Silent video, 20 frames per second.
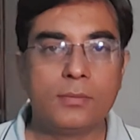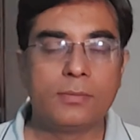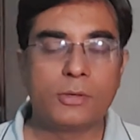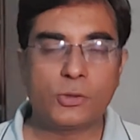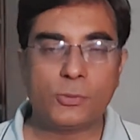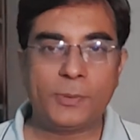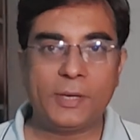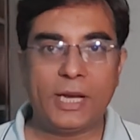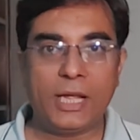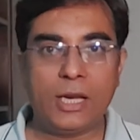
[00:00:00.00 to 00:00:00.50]

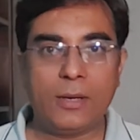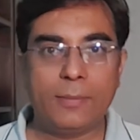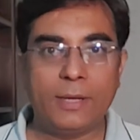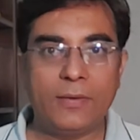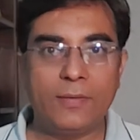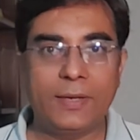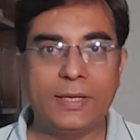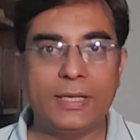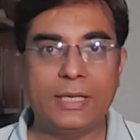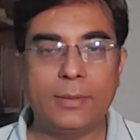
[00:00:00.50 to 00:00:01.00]
बिसमीम
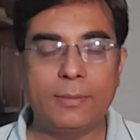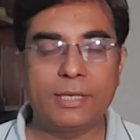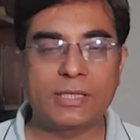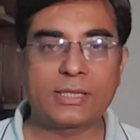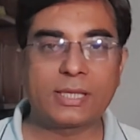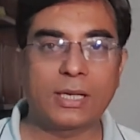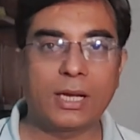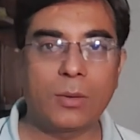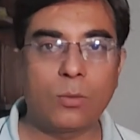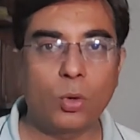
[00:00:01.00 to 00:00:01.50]

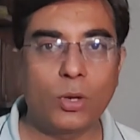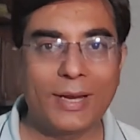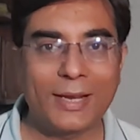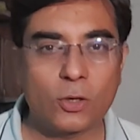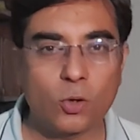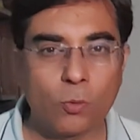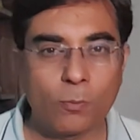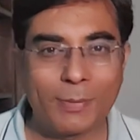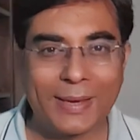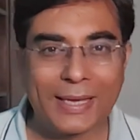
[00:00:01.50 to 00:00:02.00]

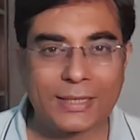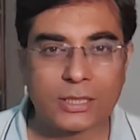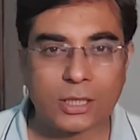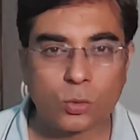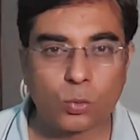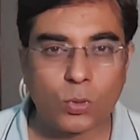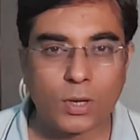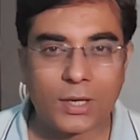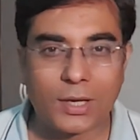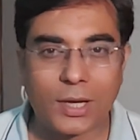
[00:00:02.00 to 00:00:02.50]
अल्लाम मैं
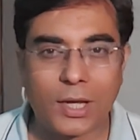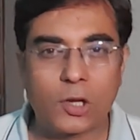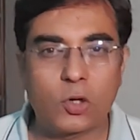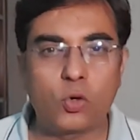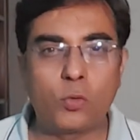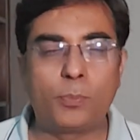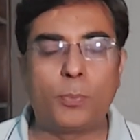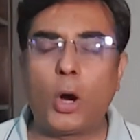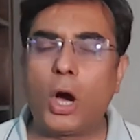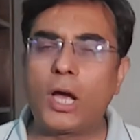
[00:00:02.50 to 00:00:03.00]
असदुल्ला खान
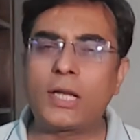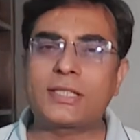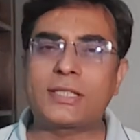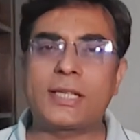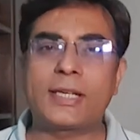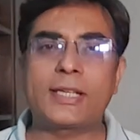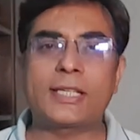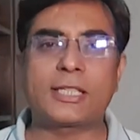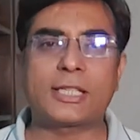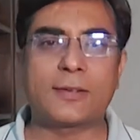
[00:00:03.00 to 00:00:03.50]
हूँ बहुत
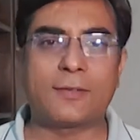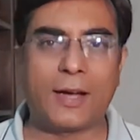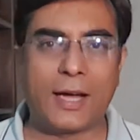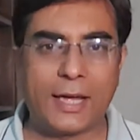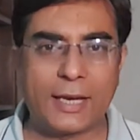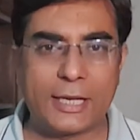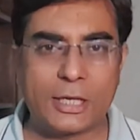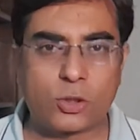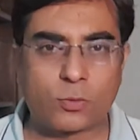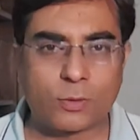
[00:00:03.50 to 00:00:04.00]
सारे
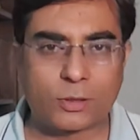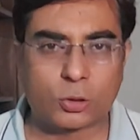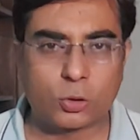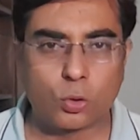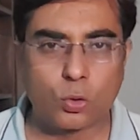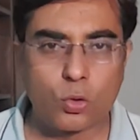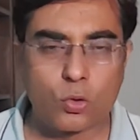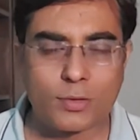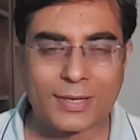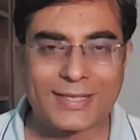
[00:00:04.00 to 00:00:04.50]
सवाल इस वक्त
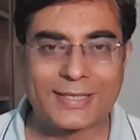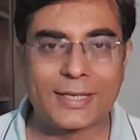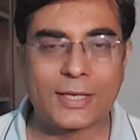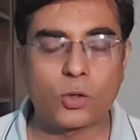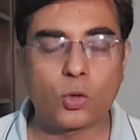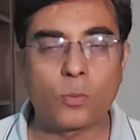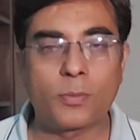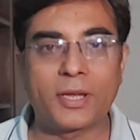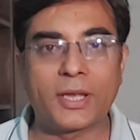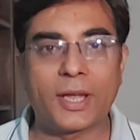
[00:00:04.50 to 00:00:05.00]
लोगों के
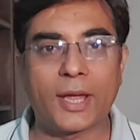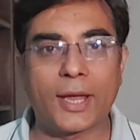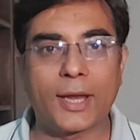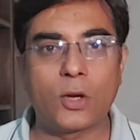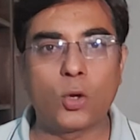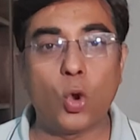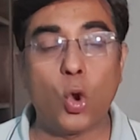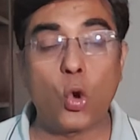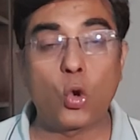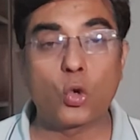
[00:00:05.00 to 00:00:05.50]
जहनों में हैं
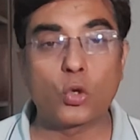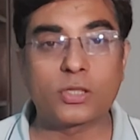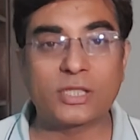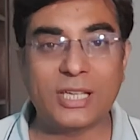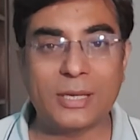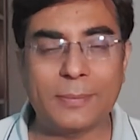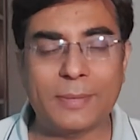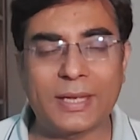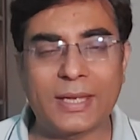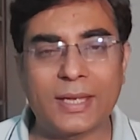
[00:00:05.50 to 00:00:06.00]
लोग
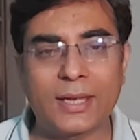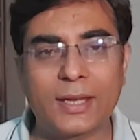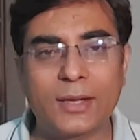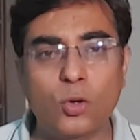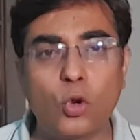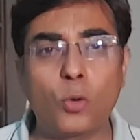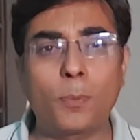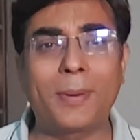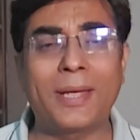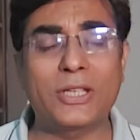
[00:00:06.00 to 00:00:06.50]
गुस्से में हैं
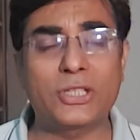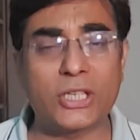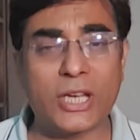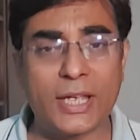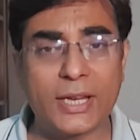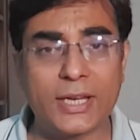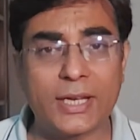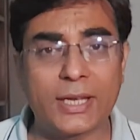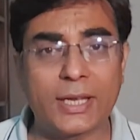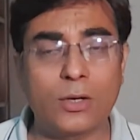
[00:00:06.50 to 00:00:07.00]
लोग
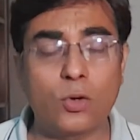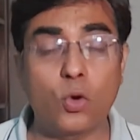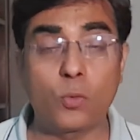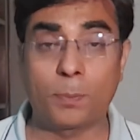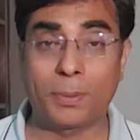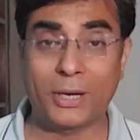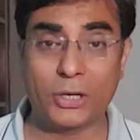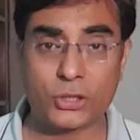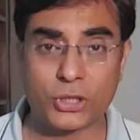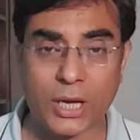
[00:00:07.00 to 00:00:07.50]
बेचैन हैं
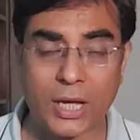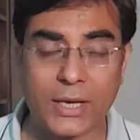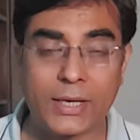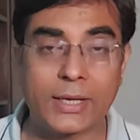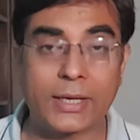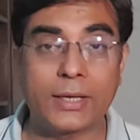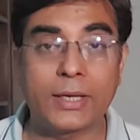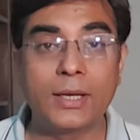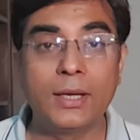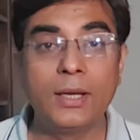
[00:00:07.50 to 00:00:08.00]
लोग परेशान
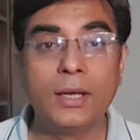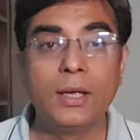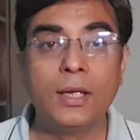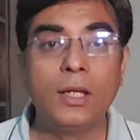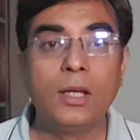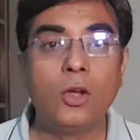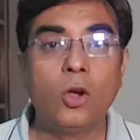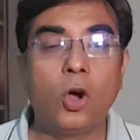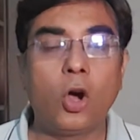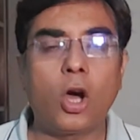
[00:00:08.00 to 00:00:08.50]
हैं
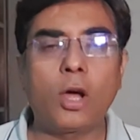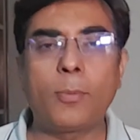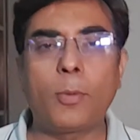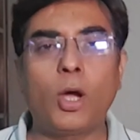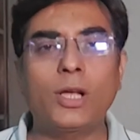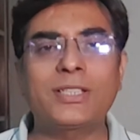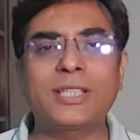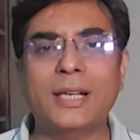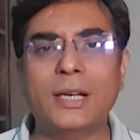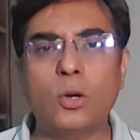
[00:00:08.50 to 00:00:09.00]
और
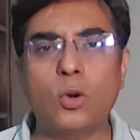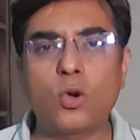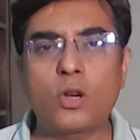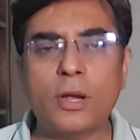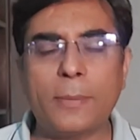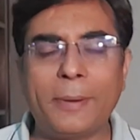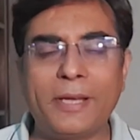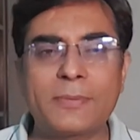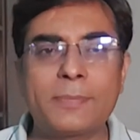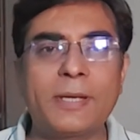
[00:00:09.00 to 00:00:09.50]
बहुत सारे लोगों
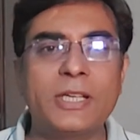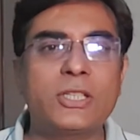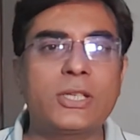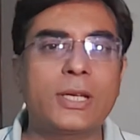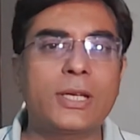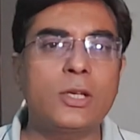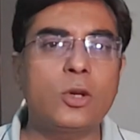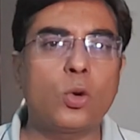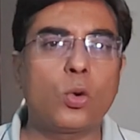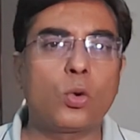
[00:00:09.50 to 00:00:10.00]
के पास
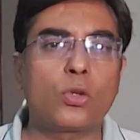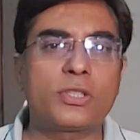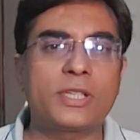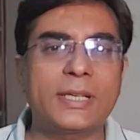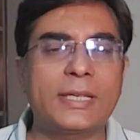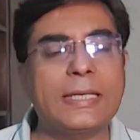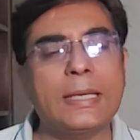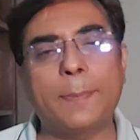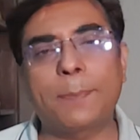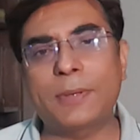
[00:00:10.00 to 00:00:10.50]
बेचैनी और
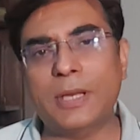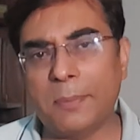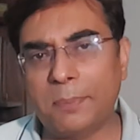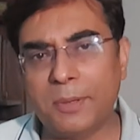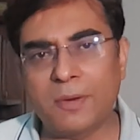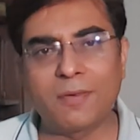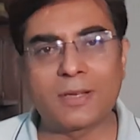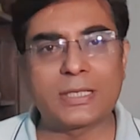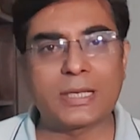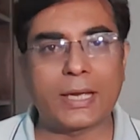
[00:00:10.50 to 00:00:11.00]
गुस्से की अपनी
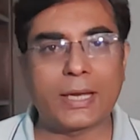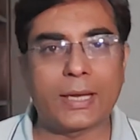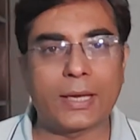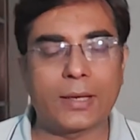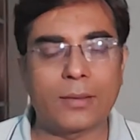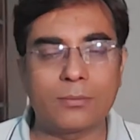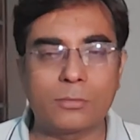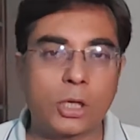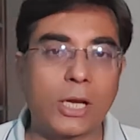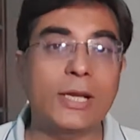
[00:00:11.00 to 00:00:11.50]
अपनी वजह
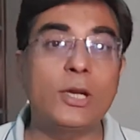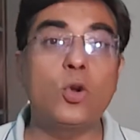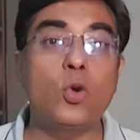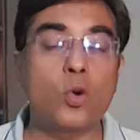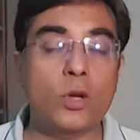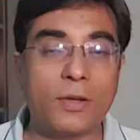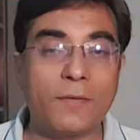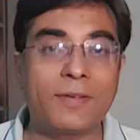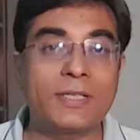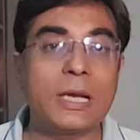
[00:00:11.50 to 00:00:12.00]
है कई
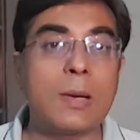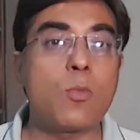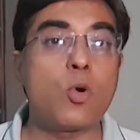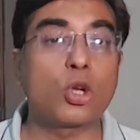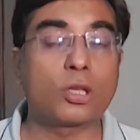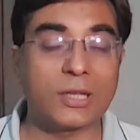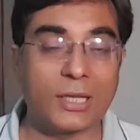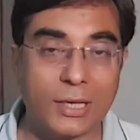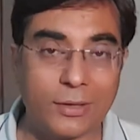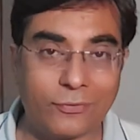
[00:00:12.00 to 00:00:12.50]
लोगों की वजह
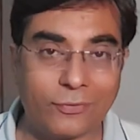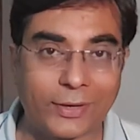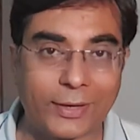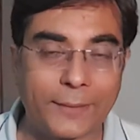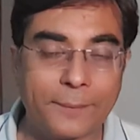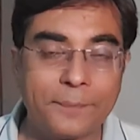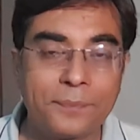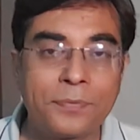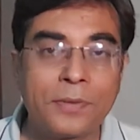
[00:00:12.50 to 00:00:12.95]
मुख्तलिफ है